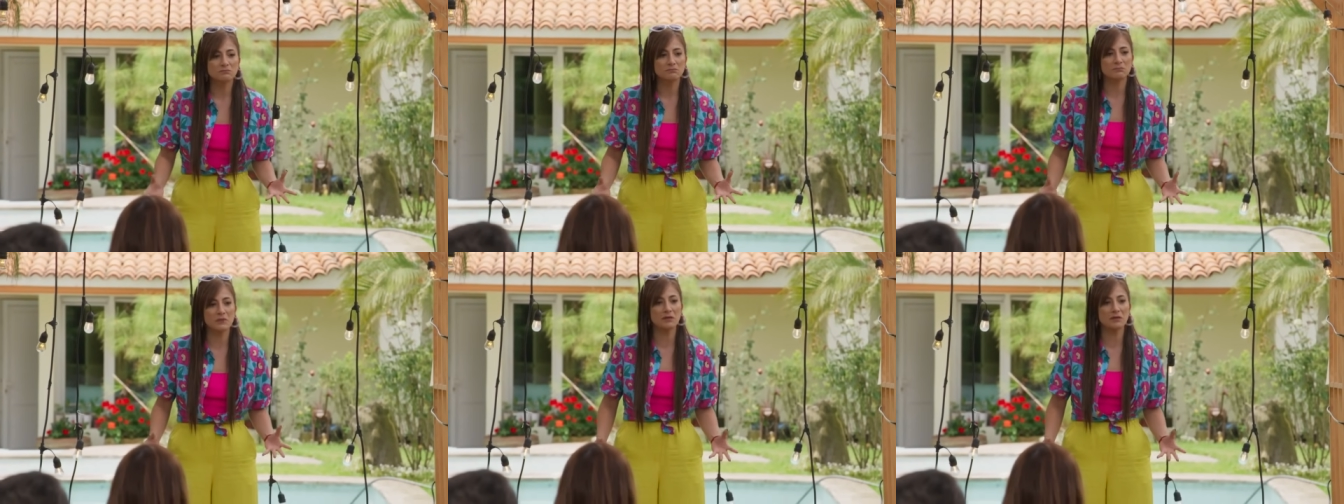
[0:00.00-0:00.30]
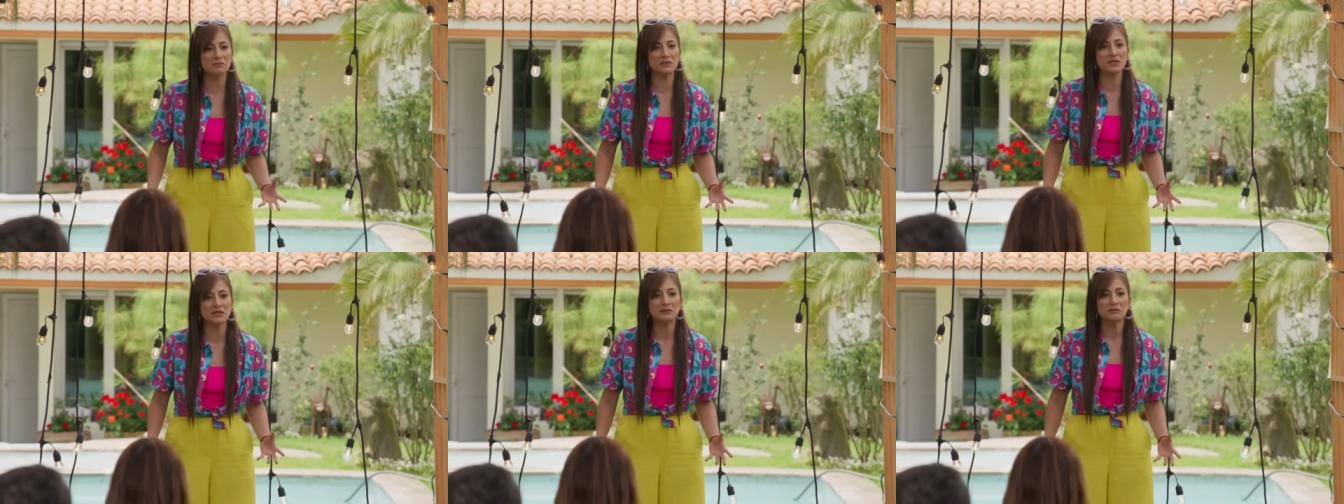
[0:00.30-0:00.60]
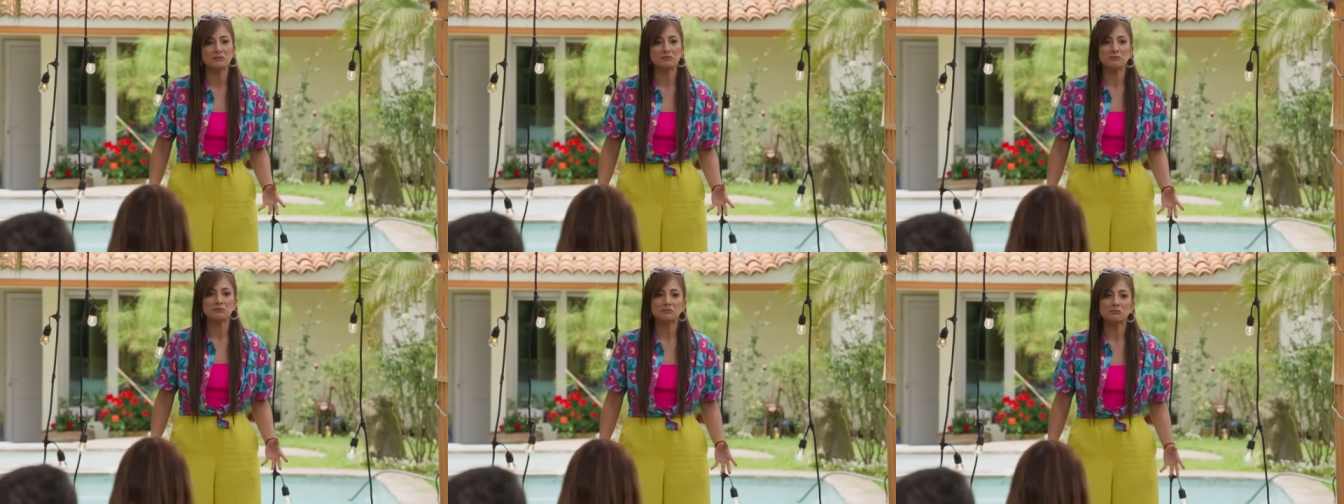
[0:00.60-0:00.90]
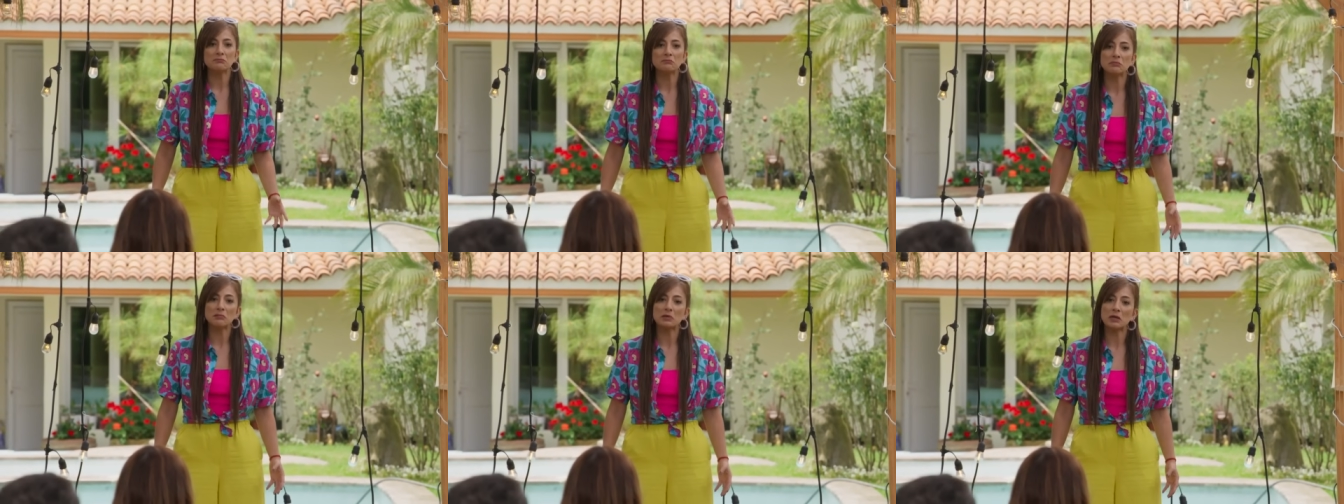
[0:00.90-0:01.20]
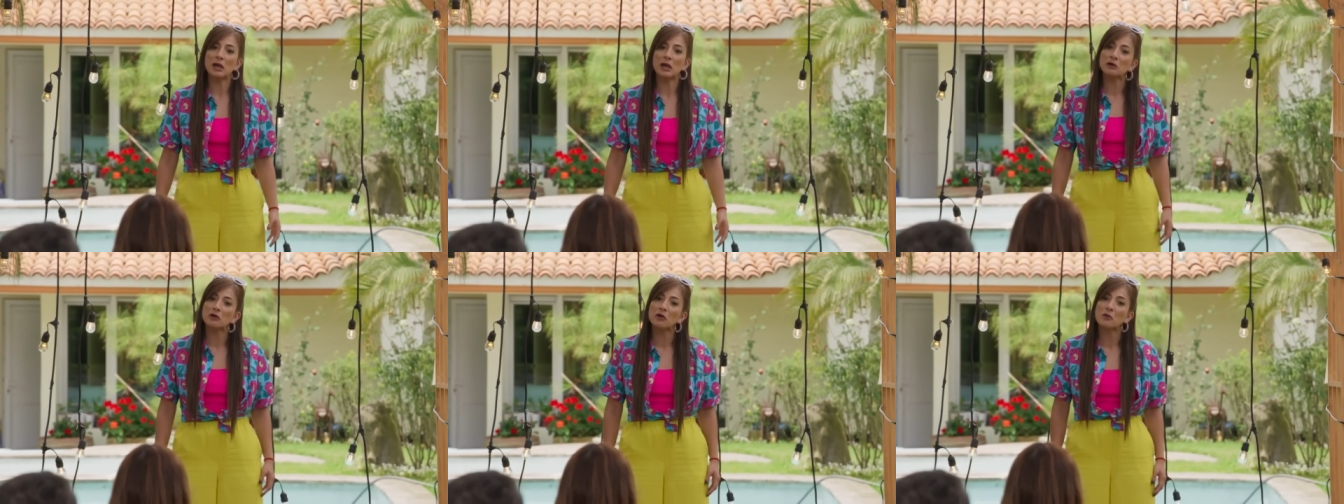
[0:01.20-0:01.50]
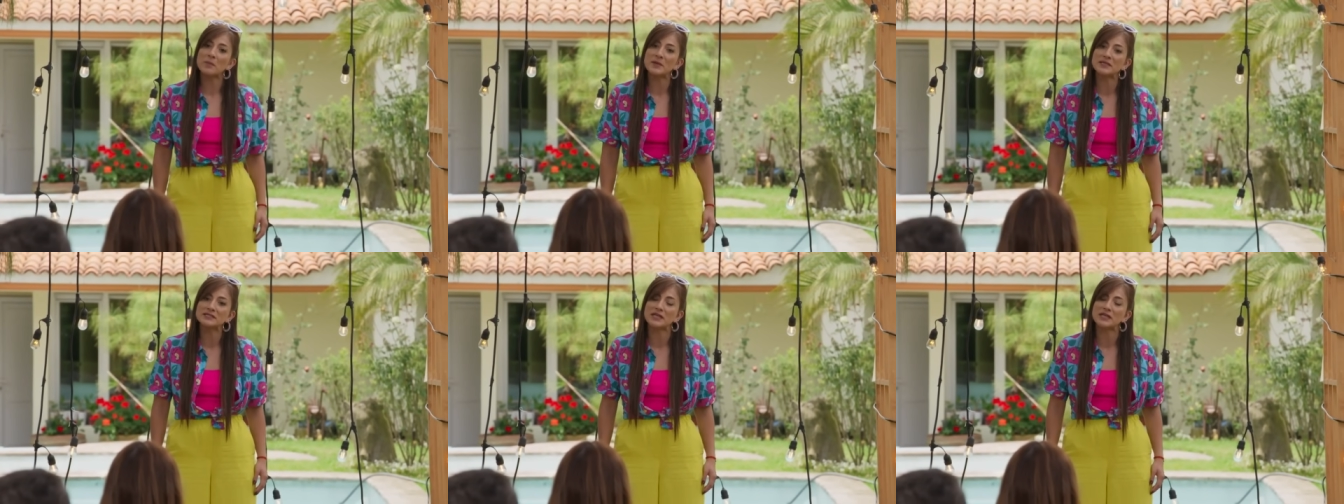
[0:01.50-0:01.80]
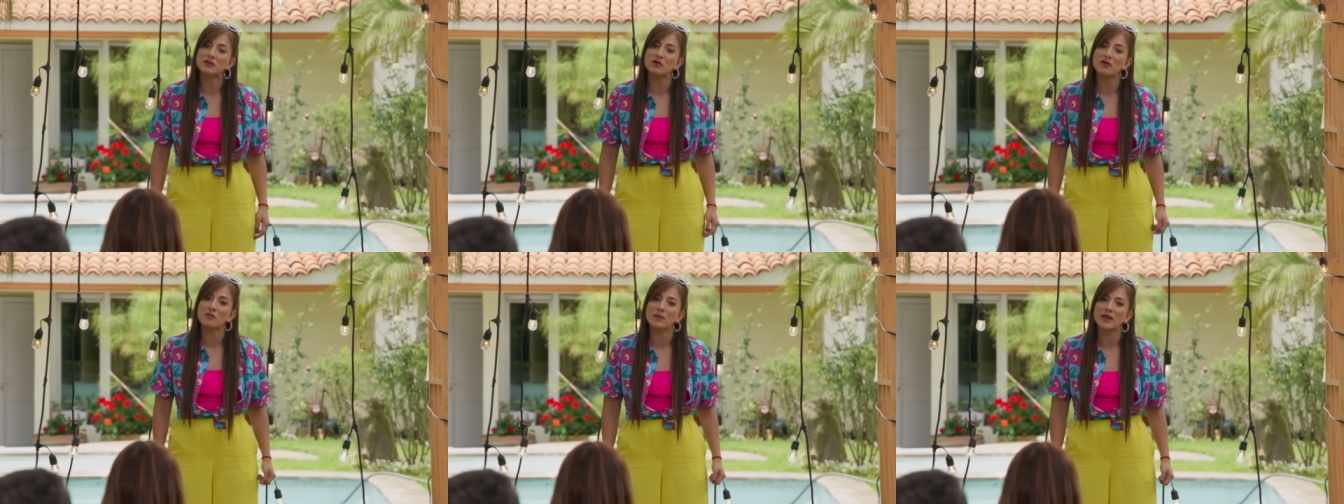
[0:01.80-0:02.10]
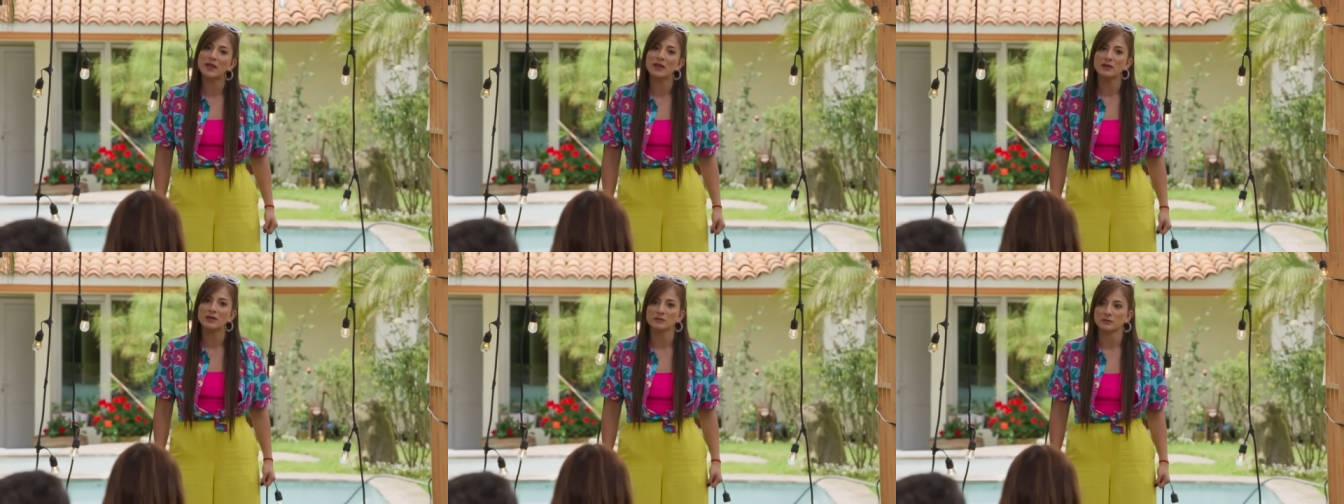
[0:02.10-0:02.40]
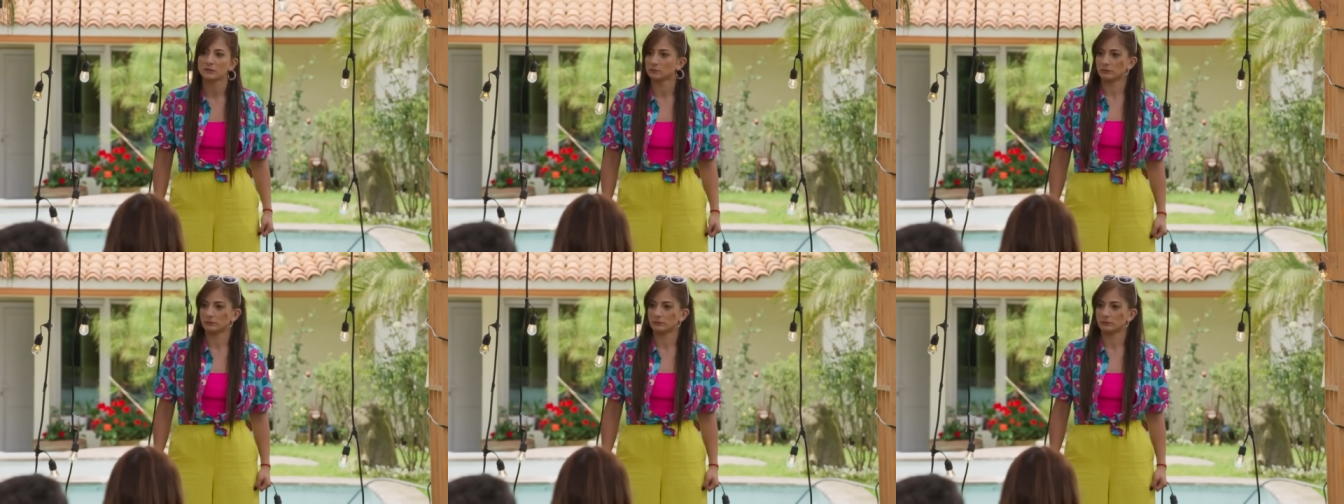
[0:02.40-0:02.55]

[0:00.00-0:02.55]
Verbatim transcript: Mami, ¿la ropa se come?